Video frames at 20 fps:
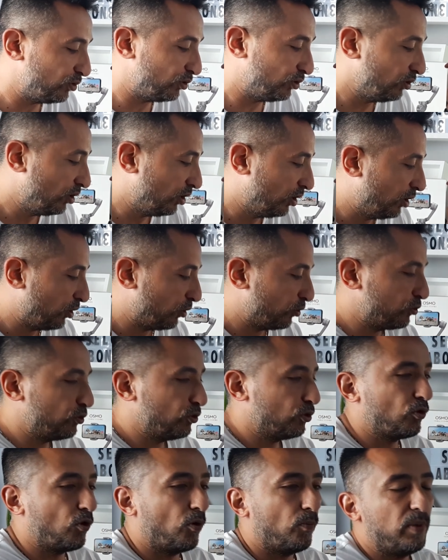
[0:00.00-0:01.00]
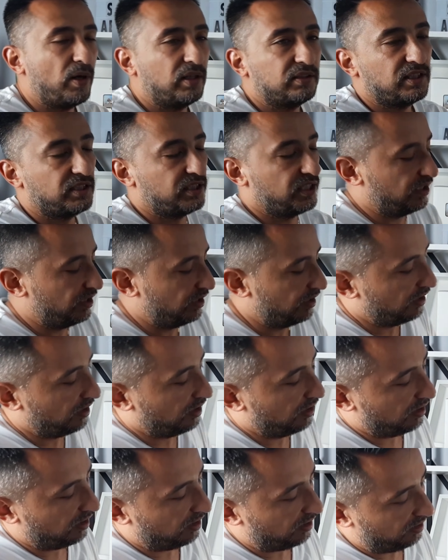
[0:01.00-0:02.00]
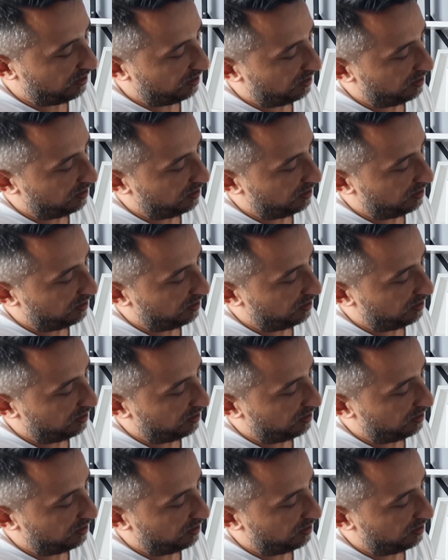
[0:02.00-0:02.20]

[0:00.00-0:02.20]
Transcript: Bu küçük kompakttaki e,